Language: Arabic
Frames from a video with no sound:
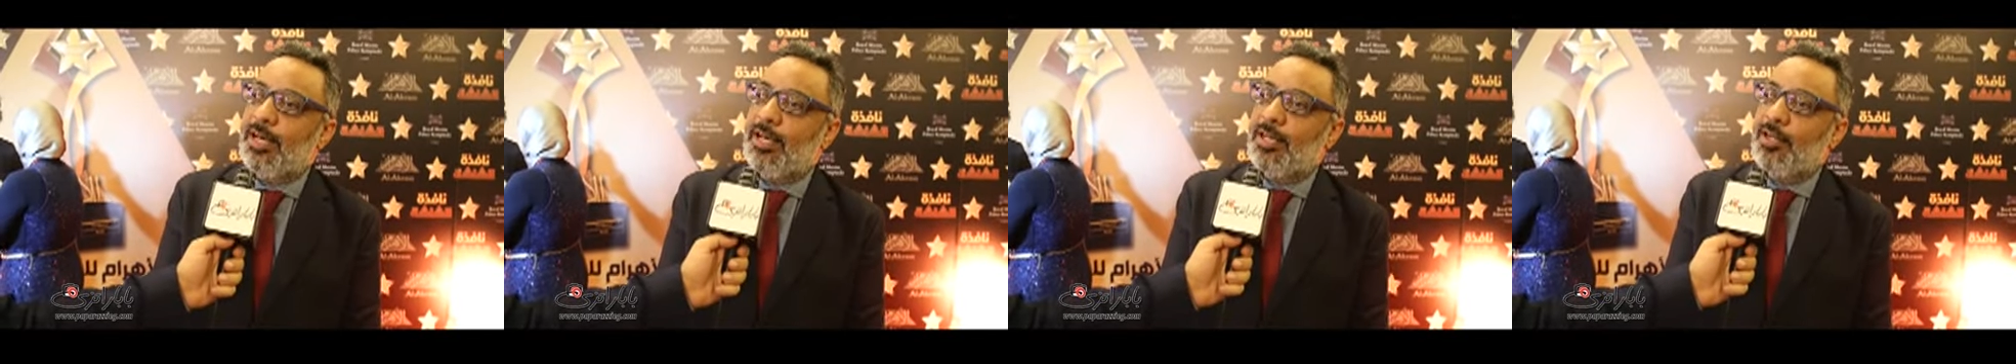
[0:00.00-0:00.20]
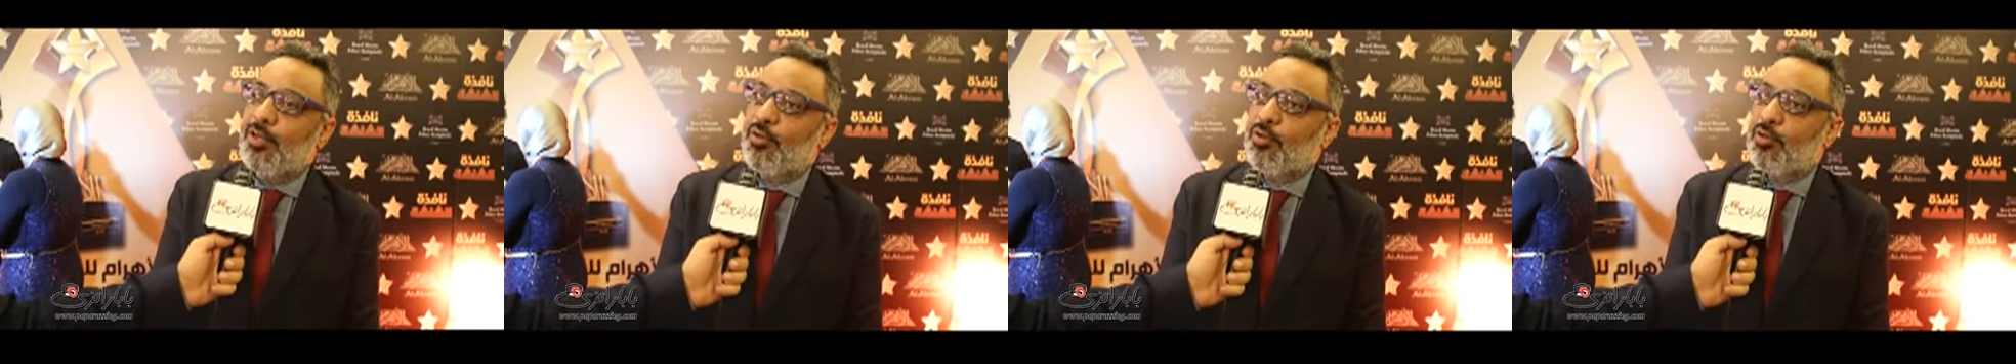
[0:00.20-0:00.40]

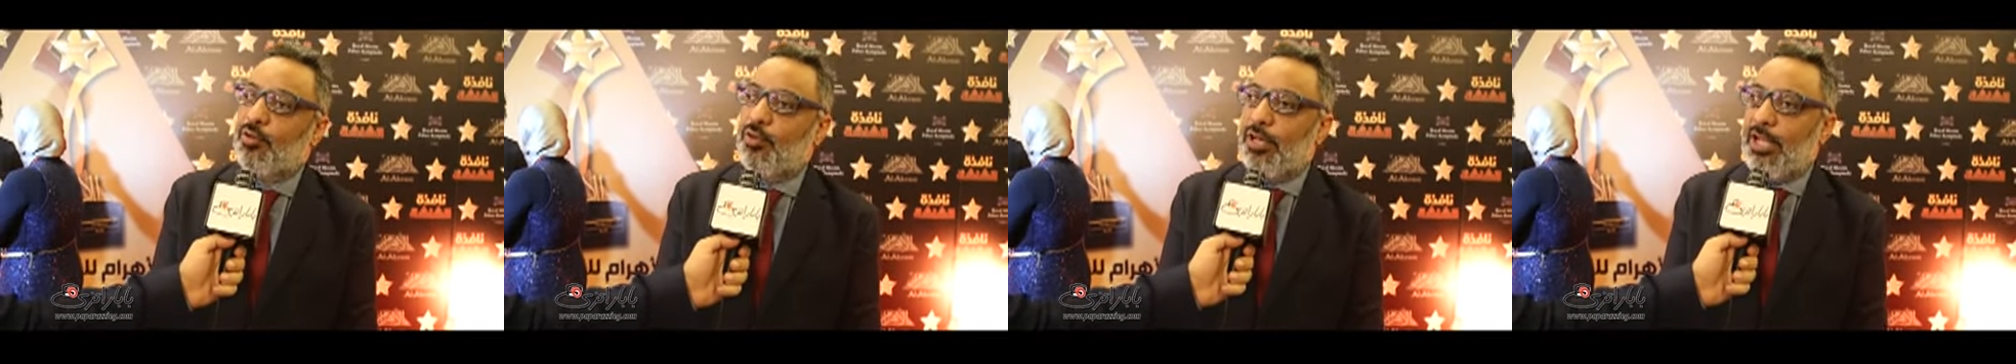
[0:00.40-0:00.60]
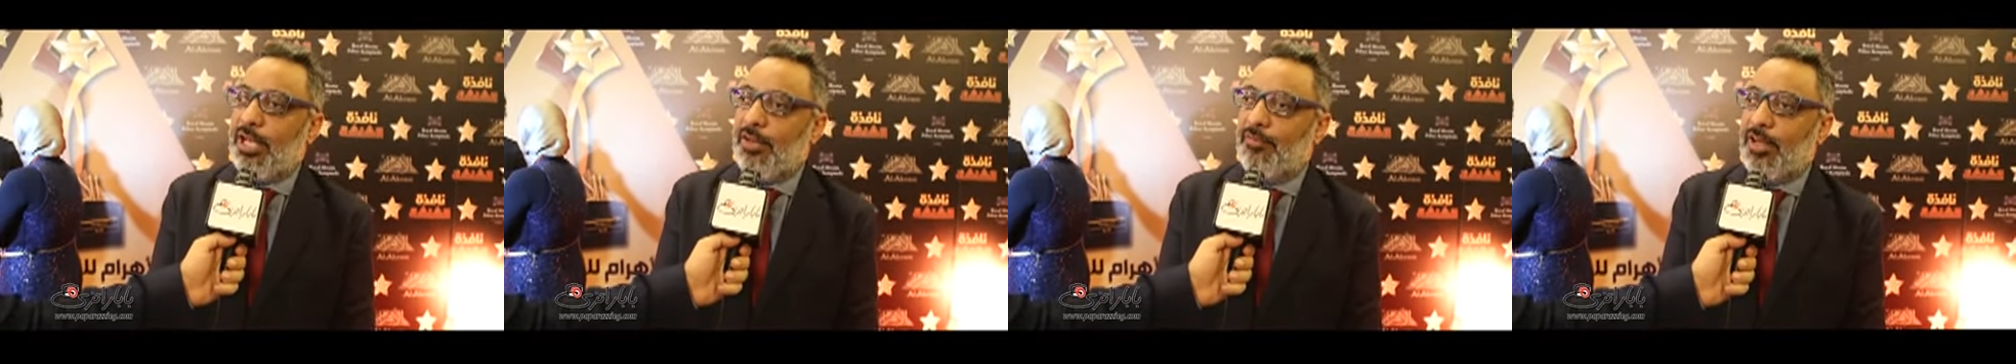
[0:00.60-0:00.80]

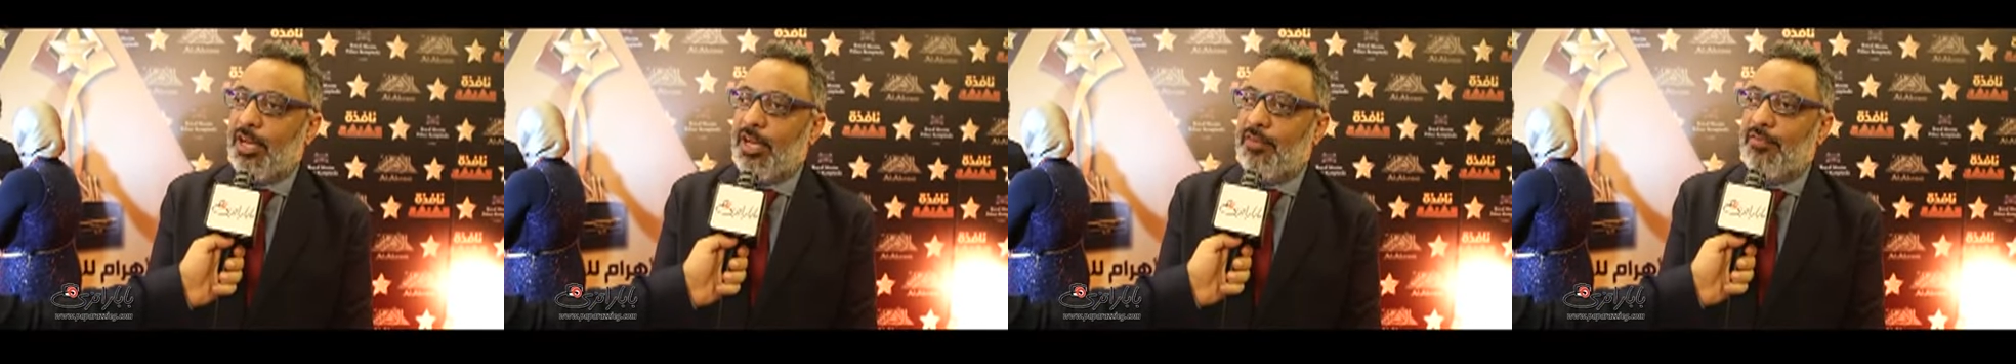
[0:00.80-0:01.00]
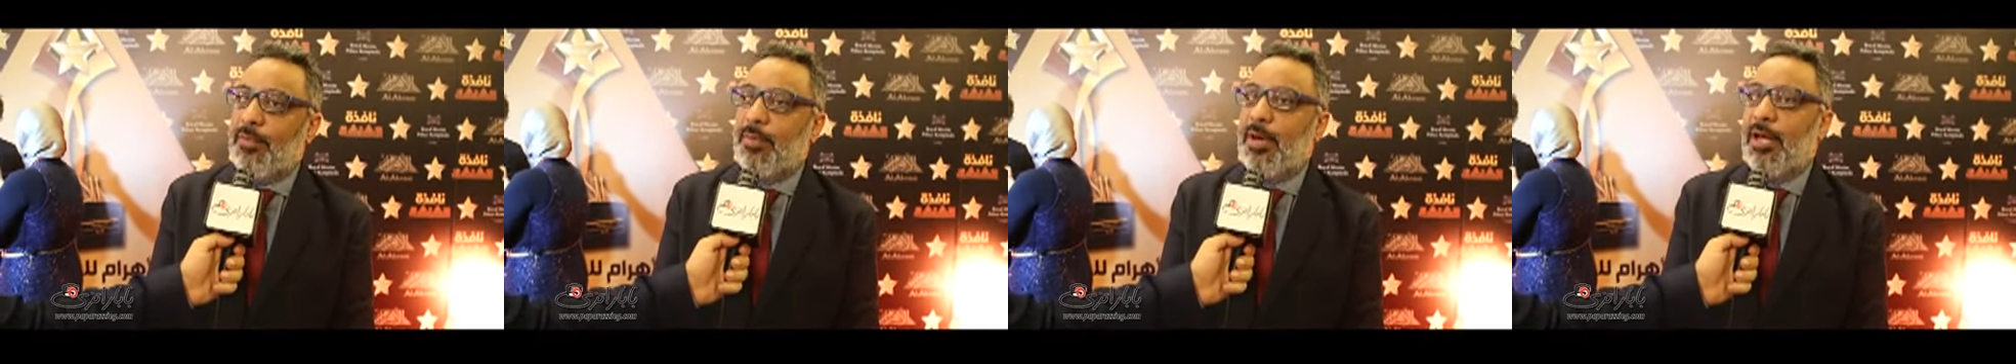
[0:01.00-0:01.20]
للدكتور يحيى
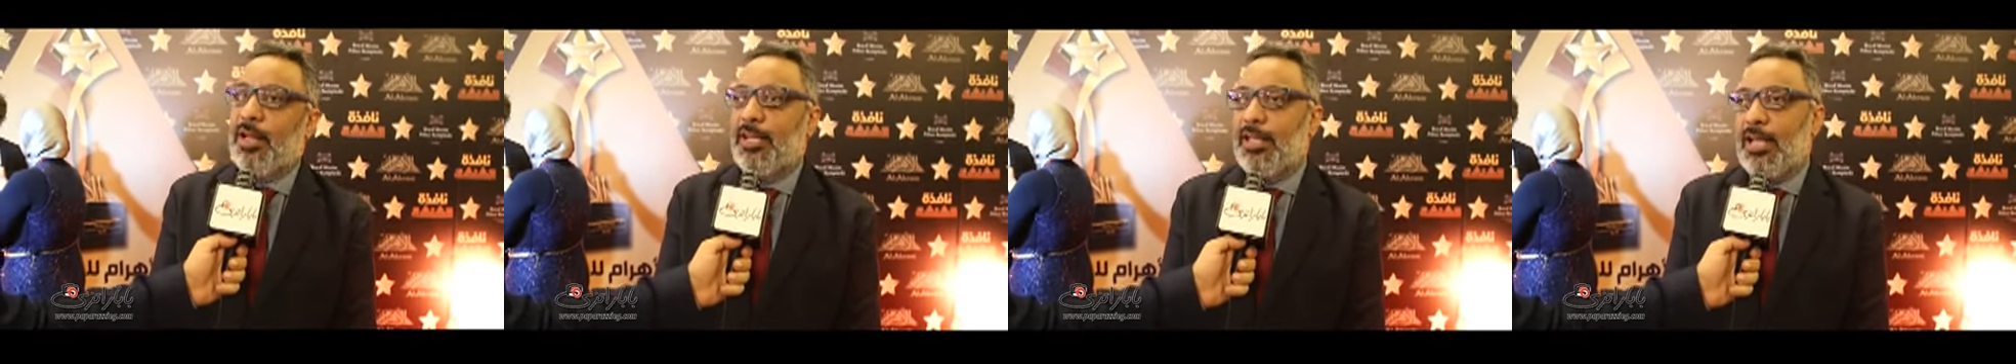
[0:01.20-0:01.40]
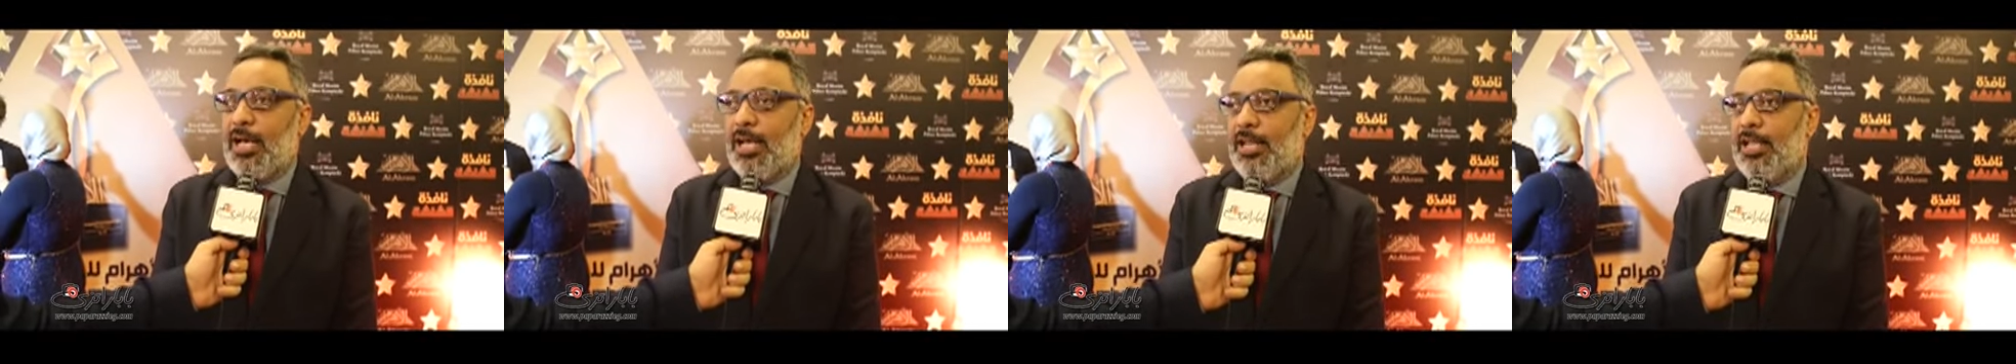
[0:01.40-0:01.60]
الفخراني
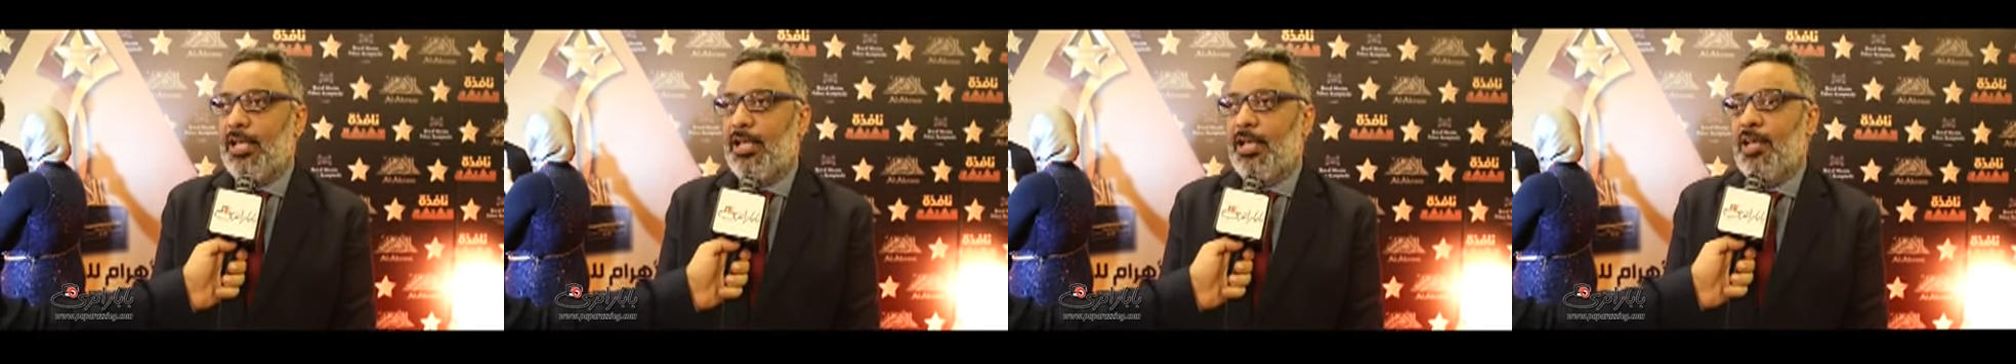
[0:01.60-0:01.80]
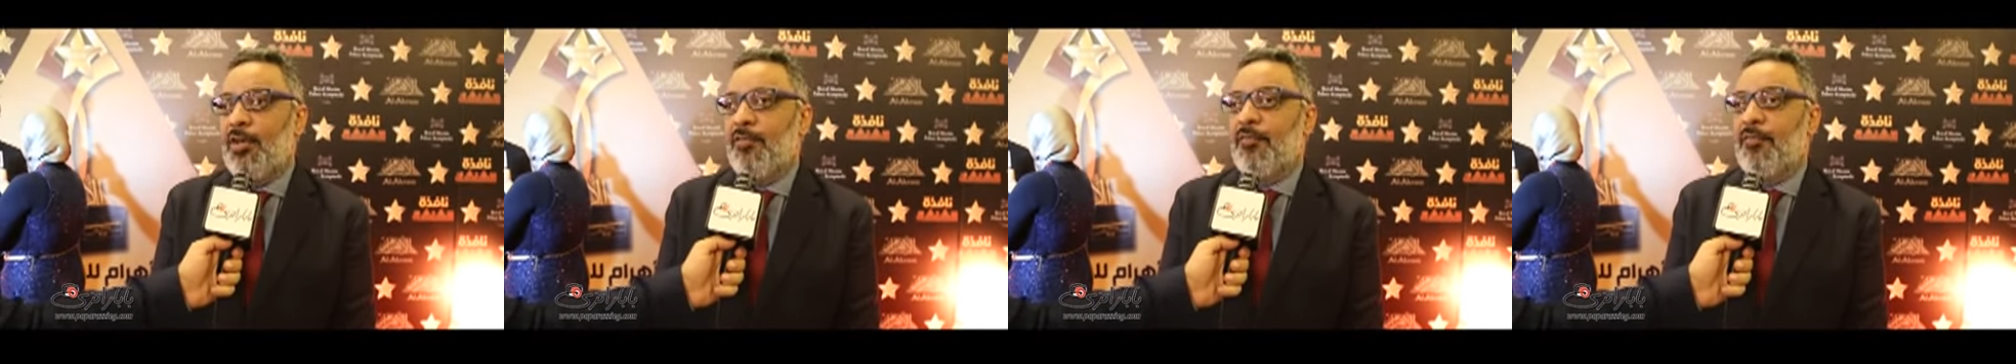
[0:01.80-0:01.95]
فبعرضها عليه